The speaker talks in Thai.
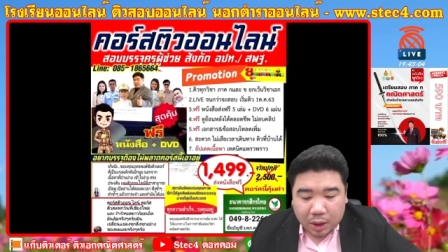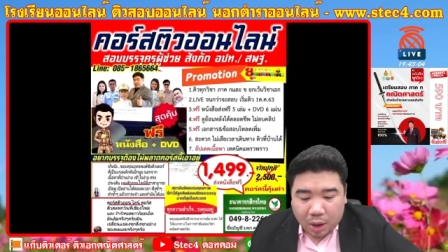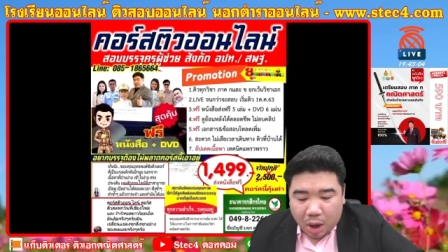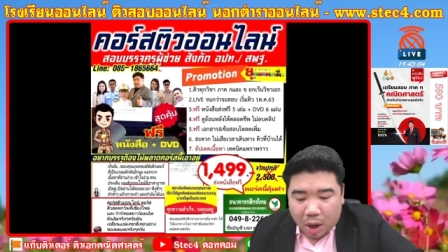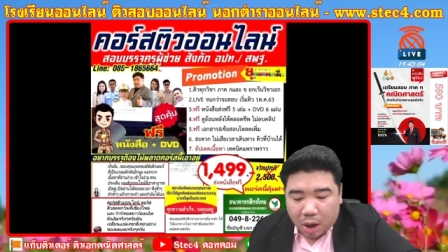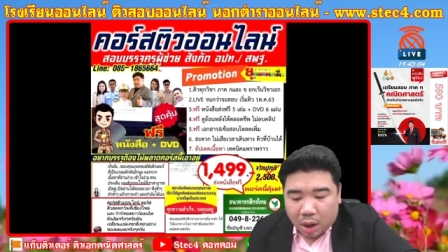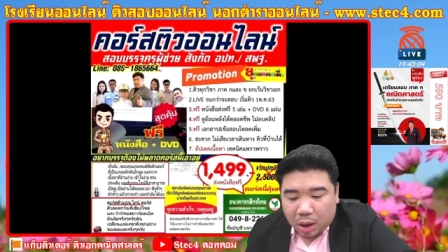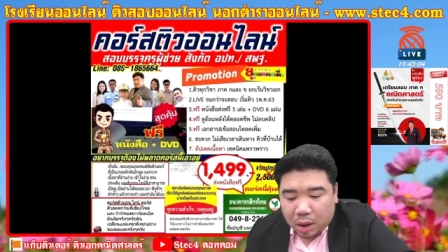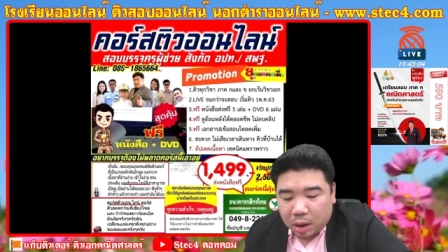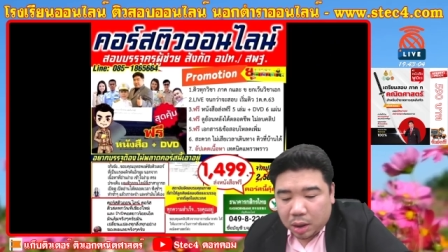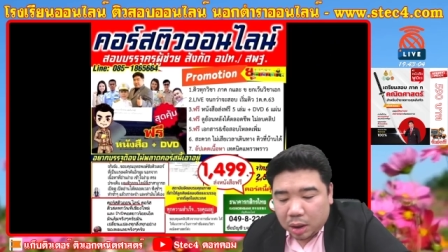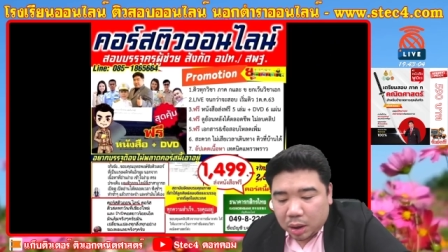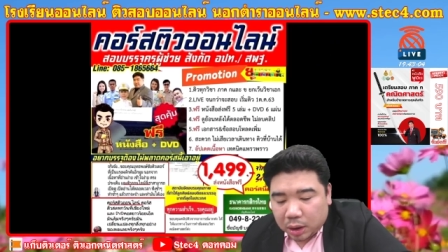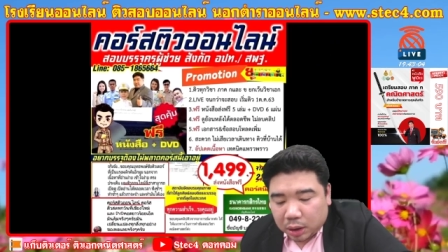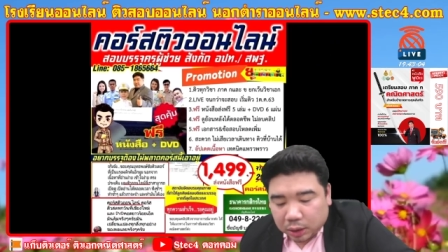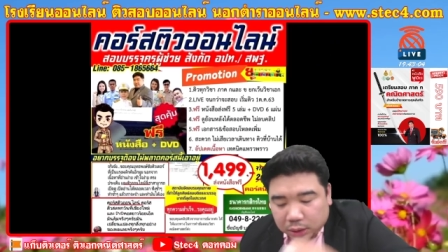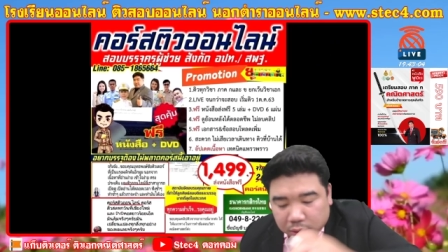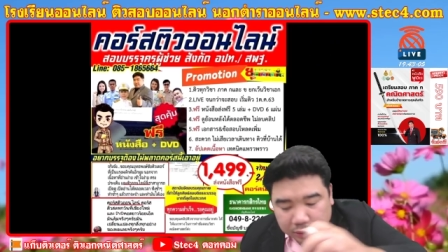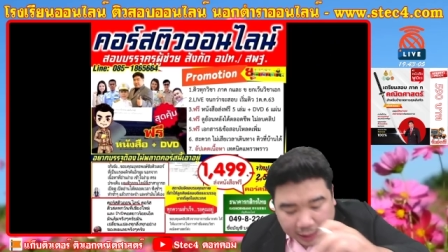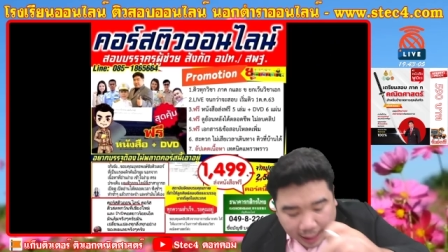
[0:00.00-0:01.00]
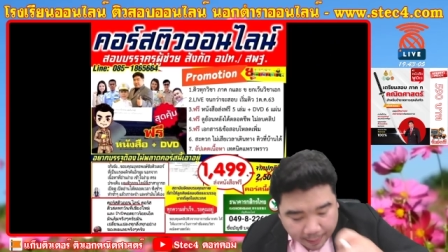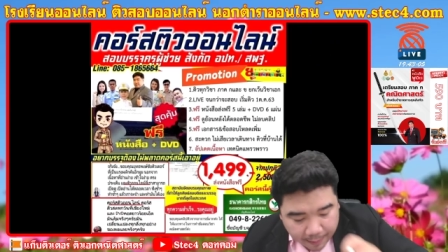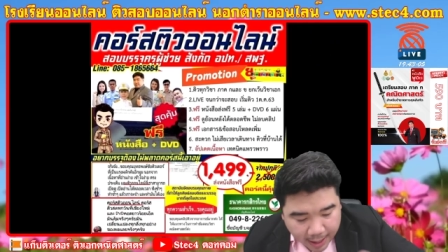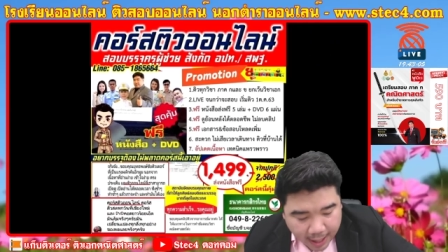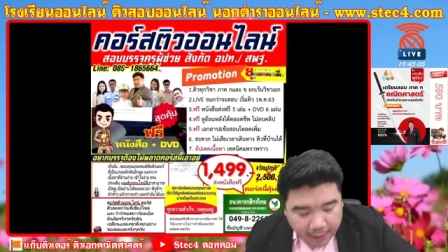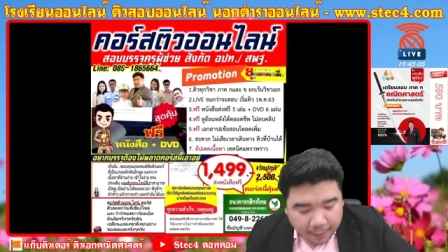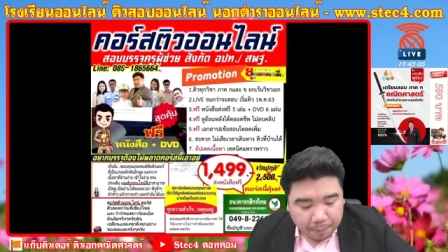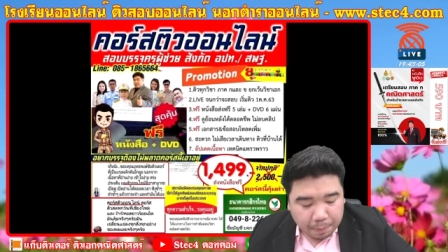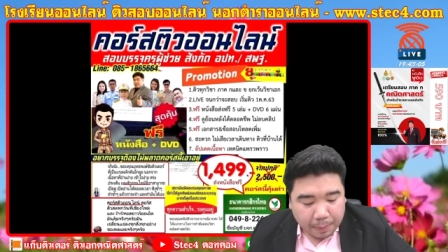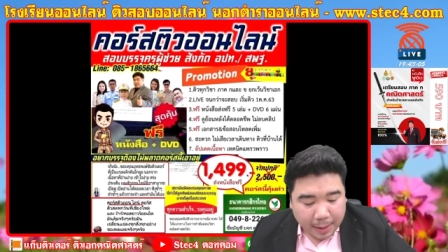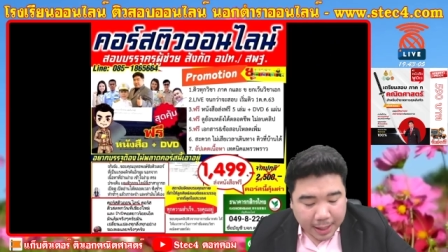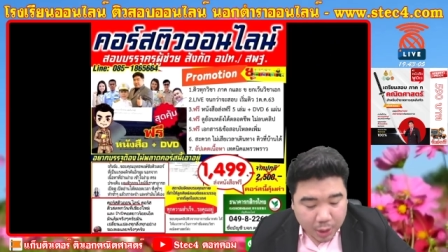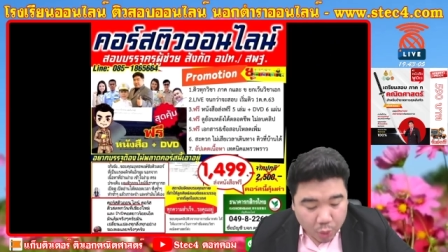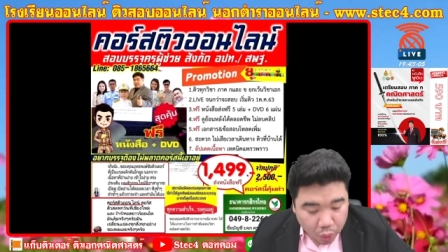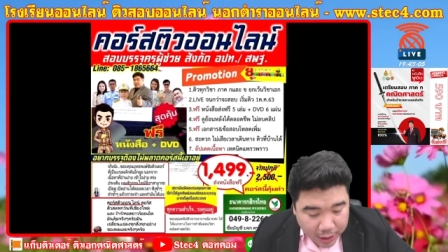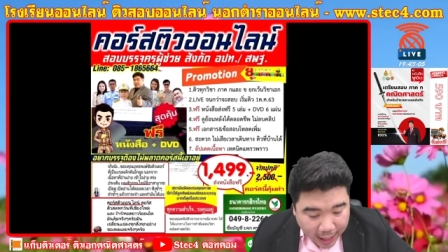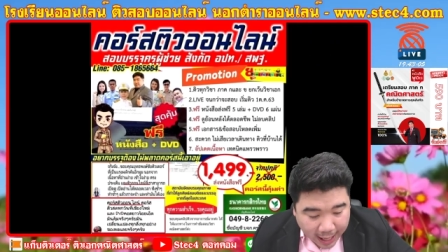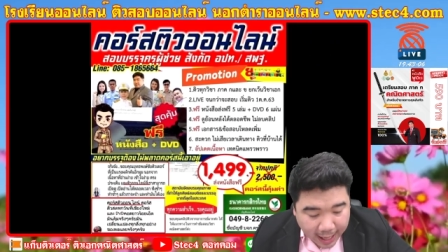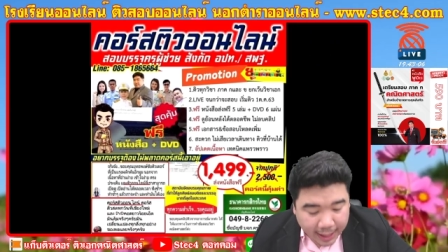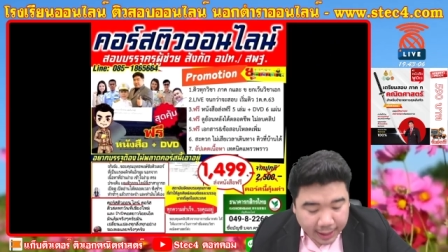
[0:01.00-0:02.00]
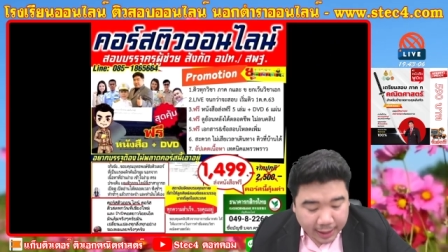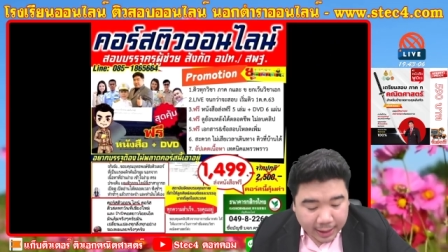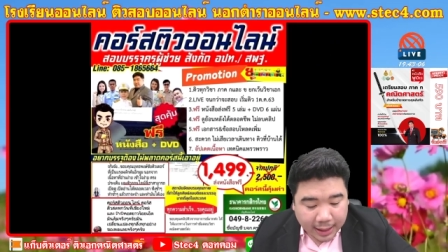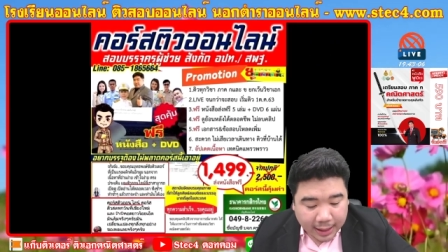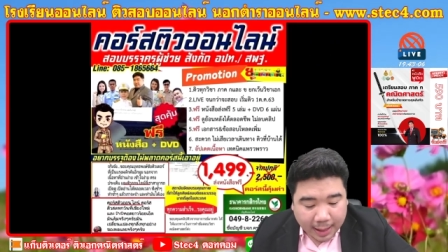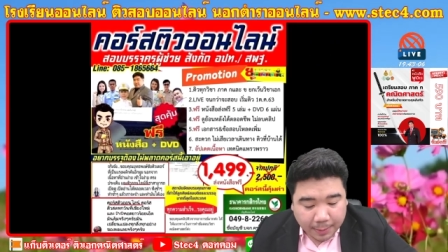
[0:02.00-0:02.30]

ก็สามารถไปดูได้นะครับ